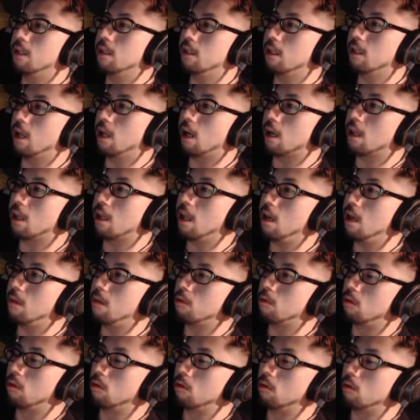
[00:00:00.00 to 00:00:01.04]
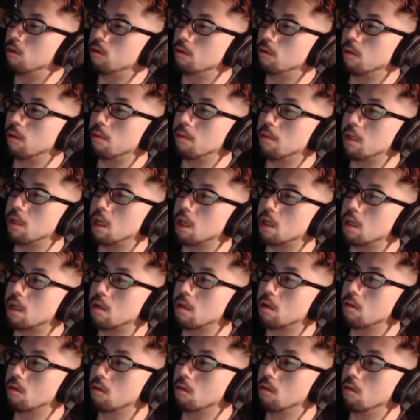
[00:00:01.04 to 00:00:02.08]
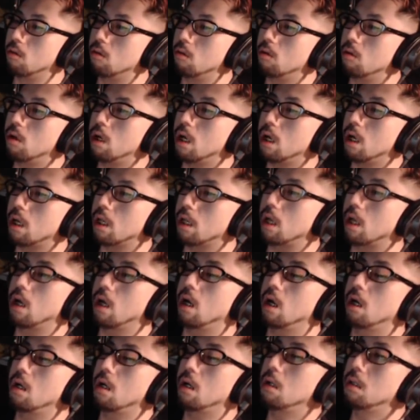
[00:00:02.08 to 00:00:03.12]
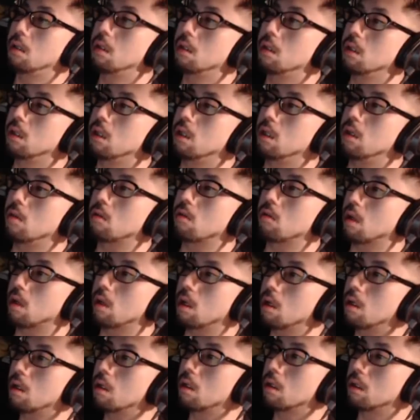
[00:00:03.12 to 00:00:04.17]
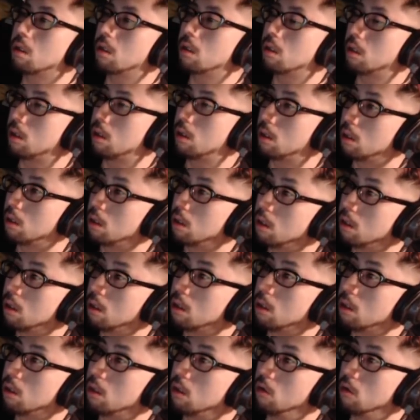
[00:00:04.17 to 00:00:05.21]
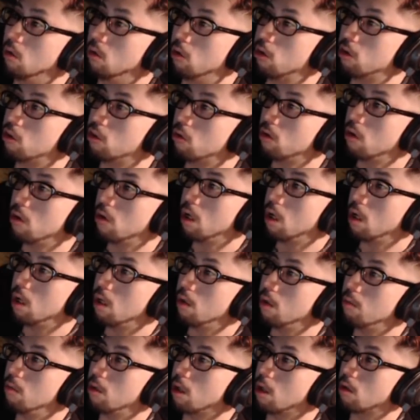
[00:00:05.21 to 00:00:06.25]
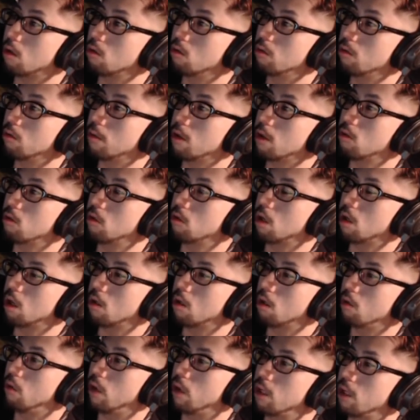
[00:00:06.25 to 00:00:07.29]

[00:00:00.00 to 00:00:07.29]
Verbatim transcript: だからデーブ大久保みたいな人の方が、なんか、いいよね。洋食屋がデブだとうまそうだけど、和